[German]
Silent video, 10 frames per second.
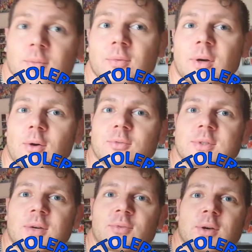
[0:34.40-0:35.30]
verkauft
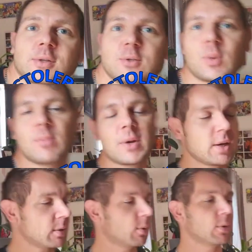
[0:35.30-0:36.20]
dieser verrückte
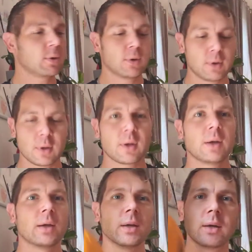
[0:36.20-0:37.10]
Supermarkt auch noch äh,
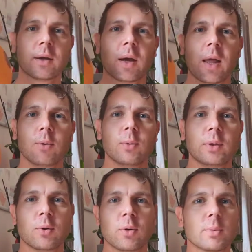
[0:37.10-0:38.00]

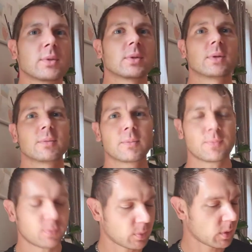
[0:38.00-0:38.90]
Halloween-Kürbisse.
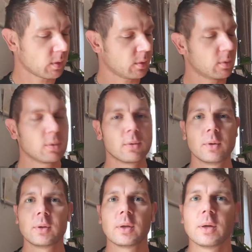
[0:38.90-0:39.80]

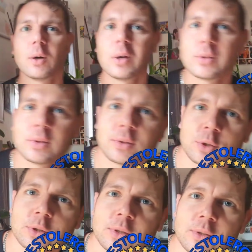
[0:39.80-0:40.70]
Und genau, also dieses
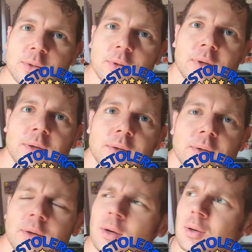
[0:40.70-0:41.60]
Schnittzeug,
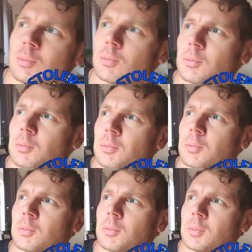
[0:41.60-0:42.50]

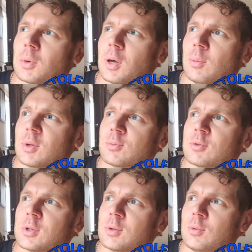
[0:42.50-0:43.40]
ähm, jetzt
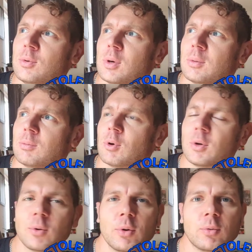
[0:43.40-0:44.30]
muss ich lügen,
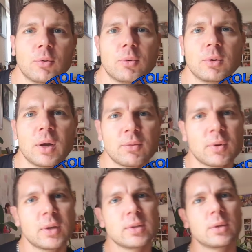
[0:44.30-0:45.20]
9 Euro in
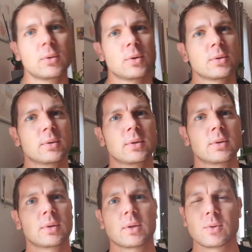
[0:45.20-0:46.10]
etwa hat es
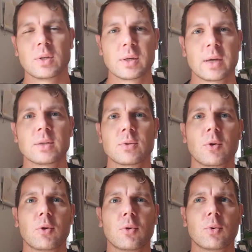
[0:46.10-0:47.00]
gekostet. Also nicht ganz
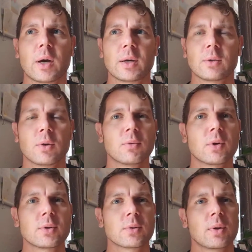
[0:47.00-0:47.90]
9 Euro, 8 noch
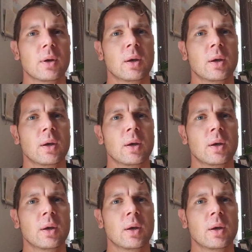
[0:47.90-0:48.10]
was.